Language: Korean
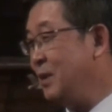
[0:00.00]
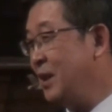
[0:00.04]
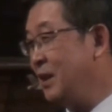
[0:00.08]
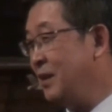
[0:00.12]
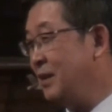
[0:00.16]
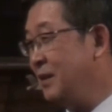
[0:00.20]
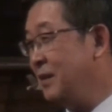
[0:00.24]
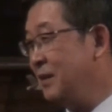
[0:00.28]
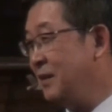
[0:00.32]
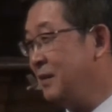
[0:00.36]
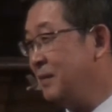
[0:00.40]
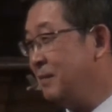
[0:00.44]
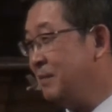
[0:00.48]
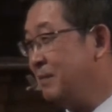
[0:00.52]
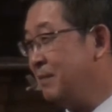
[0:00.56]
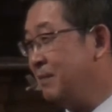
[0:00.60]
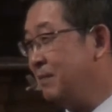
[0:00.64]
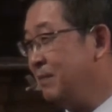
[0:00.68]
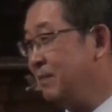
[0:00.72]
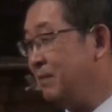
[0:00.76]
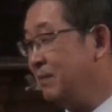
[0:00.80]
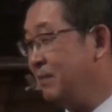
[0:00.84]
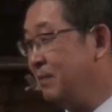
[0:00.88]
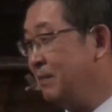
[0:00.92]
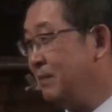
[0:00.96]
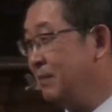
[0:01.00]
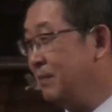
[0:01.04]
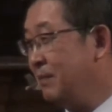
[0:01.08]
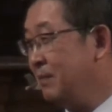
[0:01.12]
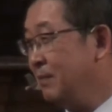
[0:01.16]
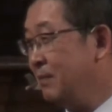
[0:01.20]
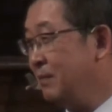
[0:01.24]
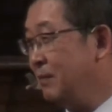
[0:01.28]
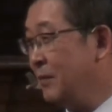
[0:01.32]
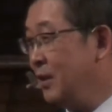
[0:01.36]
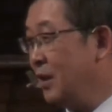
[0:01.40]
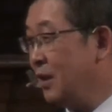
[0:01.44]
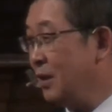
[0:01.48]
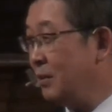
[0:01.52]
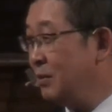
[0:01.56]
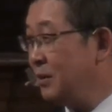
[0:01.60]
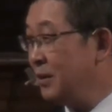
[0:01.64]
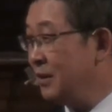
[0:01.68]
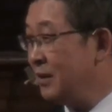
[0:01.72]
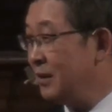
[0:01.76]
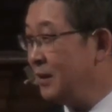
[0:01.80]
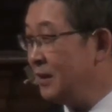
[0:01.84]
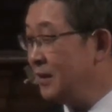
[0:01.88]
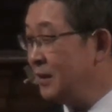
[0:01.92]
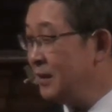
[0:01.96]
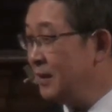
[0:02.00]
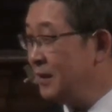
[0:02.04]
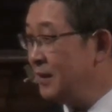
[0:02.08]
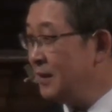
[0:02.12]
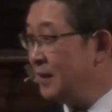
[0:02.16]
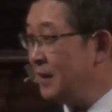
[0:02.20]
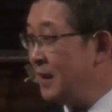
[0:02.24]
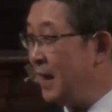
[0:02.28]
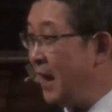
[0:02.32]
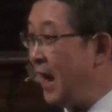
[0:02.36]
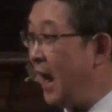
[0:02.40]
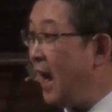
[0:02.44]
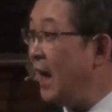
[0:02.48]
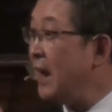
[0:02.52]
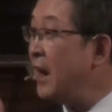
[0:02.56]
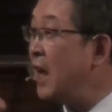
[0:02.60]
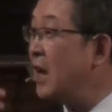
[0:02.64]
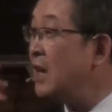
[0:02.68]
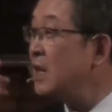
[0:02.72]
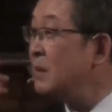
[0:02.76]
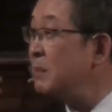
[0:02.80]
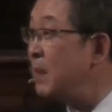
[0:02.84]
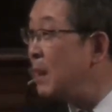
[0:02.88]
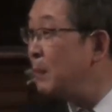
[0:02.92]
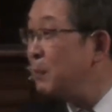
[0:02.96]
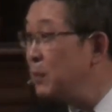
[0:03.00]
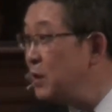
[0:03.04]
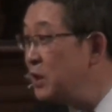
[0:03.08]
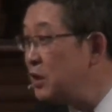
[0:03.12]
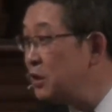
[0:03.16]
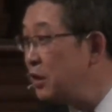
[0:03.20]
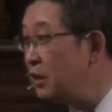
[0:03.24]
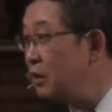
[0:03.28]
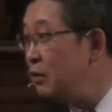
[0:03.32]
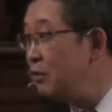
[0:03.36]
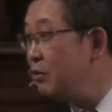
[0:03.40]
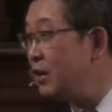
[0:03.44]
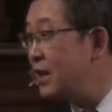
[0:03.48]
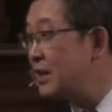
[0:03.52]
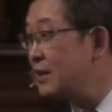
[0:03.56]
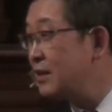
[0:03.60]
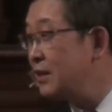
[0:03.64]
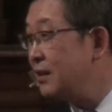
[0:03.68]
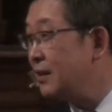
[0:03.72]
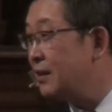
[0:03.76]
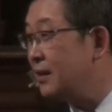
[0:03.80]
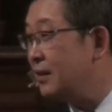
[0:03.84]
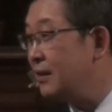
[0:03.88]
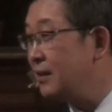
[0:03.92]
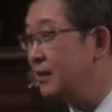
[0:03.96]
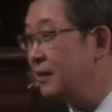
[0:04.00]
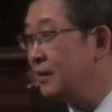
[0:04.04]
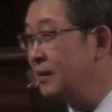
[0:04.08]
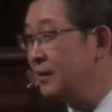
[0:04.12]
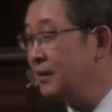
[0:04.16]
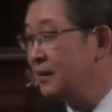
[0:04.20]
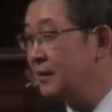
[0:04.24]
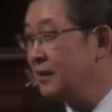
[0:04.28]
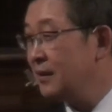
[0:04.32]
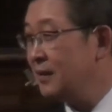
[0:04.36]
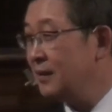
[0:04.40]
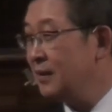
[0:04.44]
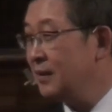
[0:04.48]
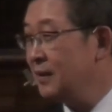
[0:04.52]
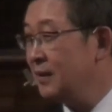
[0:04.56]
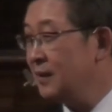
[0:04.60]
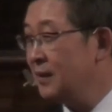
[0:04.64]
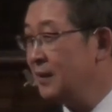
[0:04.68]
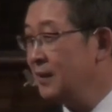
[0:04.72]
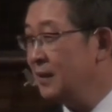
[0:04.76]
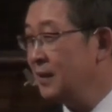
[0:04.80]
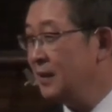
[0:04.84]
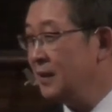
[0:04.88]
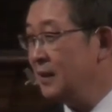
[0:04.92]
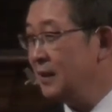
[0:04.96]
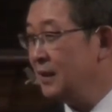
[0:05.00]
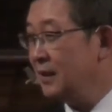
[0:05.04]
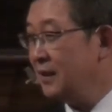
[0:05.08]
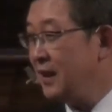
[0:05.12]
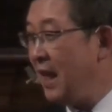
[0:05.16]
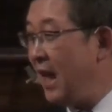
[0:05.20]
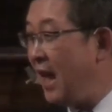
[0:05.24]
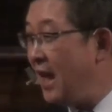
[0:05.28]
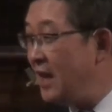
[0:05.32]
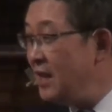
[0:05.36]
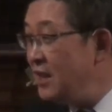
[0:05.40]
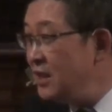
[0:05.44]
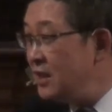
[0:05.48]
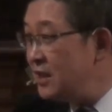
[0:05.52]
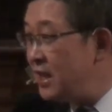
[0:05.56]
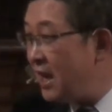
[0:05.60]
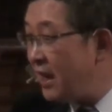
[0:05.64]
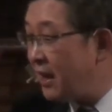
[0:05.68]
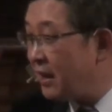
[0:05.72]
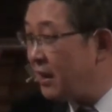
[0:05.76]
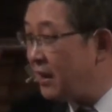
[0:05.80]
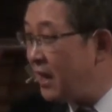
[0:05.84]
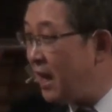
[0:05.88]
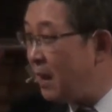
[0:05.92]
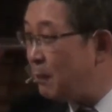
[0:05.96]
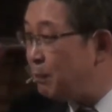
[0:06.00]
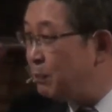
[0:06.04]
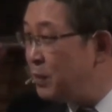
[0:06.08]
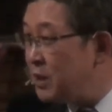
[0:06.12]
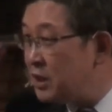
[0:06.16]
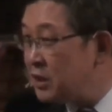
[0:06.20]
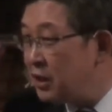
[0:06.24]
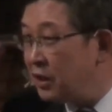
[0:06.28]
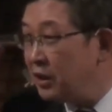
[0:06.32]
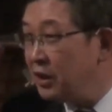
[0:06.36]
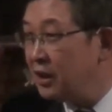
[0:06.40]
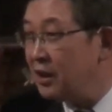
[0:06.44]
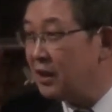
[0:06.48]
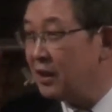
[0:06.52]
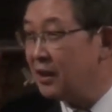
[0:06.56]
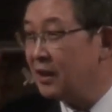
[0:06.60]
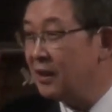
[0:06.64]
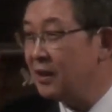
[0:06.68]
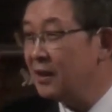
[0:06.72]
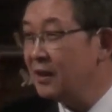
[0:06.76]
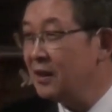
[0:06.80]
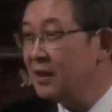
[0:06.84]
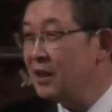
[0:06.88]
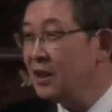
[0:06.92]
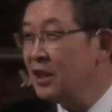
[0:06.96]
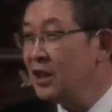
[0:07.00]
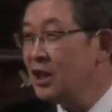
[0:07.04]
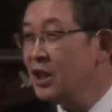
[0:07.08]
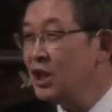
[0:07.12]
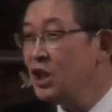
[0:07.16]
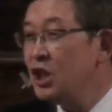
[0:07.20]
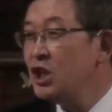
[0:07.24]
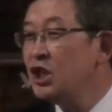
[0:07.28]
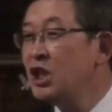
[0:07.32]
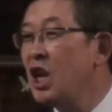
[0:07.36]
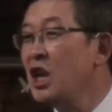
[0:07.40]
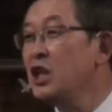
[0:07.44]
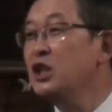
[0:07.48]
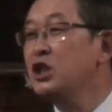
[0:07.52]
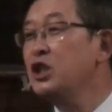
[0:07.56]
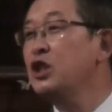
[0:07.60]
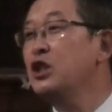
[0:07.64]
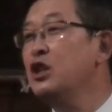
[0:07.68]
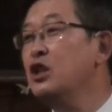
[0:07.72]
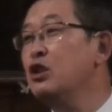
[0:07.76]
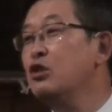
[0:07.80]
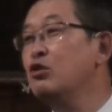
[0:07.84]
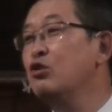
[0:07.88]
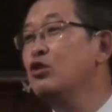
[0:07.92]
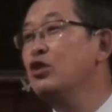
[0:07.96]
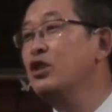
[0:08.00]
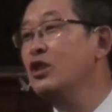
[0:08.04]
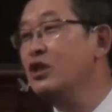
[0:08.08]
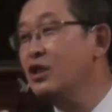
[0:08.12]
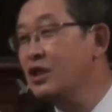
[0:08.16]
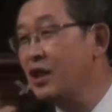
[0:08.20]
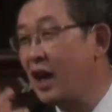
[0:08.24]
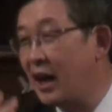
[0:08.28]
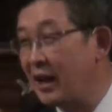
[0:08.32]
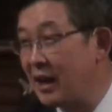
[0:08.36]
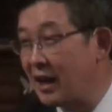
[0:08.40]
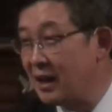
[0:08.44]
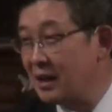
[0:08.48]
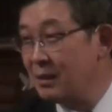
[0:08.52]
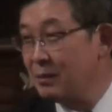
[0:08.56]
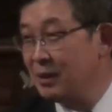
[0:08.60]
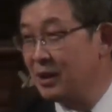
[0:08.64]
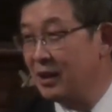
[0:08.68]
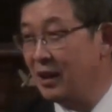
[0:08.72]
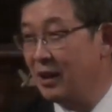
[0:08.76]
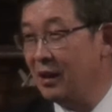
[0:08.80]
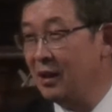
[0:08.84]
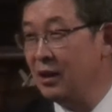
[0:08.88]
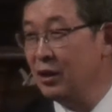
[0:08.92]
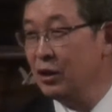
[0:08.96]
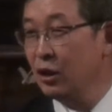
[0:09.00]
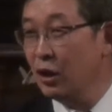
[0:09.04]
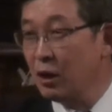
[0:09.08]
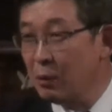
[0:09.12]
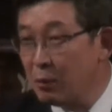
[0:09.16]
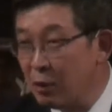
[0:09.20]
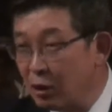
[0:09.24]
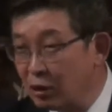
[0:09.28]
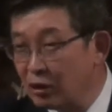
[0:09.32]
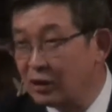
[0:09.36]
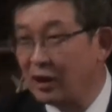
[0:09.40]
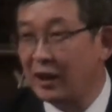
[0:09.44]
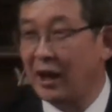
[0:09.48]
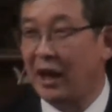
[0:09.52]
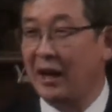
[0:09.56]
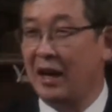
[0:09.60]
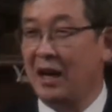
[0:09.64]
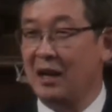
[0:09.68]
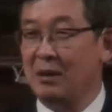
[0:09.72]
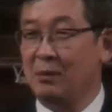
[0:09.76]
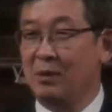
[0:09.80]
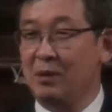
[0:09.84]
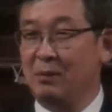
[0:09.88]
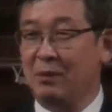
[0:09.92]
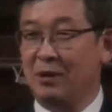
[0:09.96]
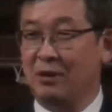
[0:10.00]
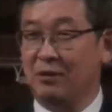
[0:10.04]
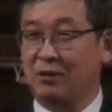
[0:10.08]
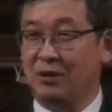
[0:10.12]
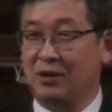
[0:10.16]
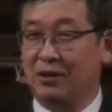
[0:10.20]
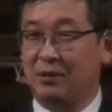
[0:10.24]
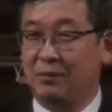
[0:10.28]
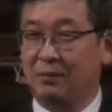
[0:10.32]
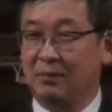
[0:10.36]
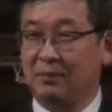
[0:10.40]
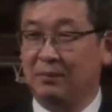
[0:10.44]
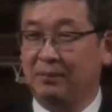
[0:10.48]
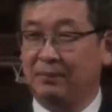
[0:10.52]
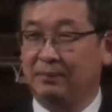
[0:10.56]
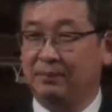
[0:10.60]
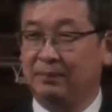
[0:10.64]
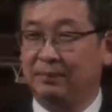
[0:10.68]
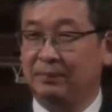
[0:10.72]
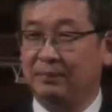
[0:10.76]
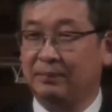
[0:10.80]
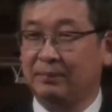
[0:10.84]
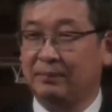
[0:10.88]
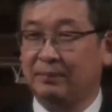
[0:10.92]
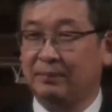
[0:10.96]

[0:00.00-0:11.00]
아니면 여러분 하나님의 비전을 위해서 내 인생의 비전을 희생시킬 수 있는 그 하나님이냐? 여러분 어떤 하나님을 믿고 있습니